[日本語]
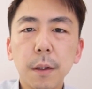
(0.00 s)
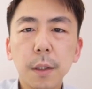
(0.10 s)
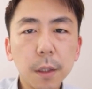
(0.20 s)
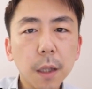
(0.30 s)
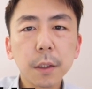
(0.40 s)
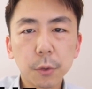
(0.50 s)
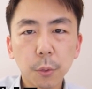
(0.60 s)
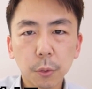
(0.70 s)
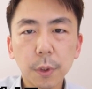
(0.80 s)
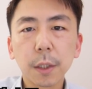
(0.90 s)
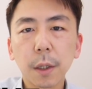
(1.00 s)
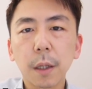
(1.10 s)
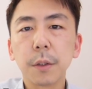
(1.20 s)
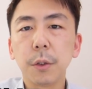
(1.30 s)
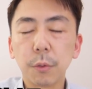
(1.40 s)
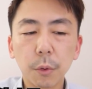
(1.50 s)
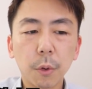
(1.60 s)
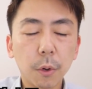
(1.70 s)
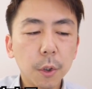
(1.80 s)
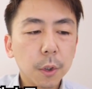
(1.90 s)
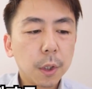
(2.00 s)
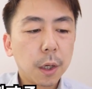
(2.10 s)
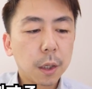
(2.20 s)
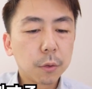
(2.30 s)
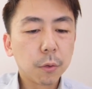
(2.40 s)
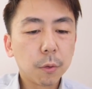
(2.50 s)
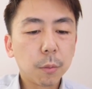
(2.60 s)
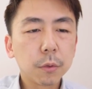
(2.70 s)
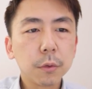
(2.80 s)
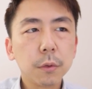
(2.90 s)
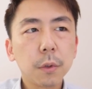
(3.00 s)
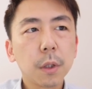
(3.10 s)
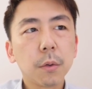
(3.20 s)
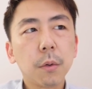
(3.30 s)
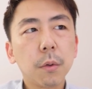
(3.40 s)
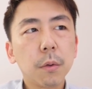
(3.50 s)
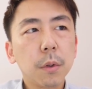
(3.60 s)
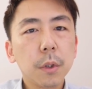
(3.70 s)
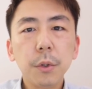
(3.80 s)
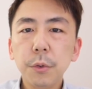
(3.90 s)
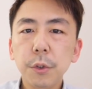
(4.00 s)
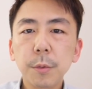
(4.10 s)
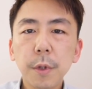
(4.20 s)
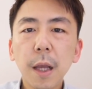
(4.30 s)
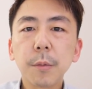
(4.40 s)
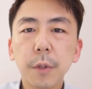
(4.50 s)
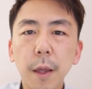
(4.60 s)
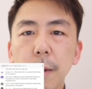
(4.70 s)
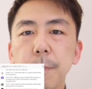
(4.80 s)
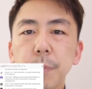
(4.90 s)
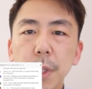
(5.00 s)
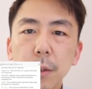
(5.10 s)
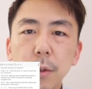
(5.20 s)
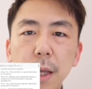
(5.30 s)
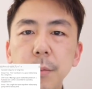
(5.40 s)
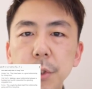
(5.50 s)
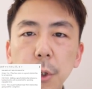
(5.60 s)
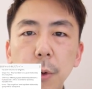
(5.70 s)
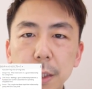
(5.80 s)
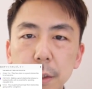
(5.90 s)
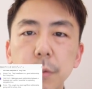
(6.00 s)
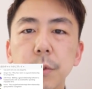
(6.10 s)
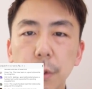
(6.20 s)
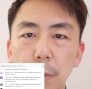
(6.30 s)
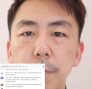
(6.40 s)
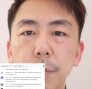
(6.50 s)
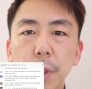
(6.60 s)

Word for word: でなんでそういうことになったかっていうとあの僕あの YouTube ライブであのライブ授業をやってるんですよ。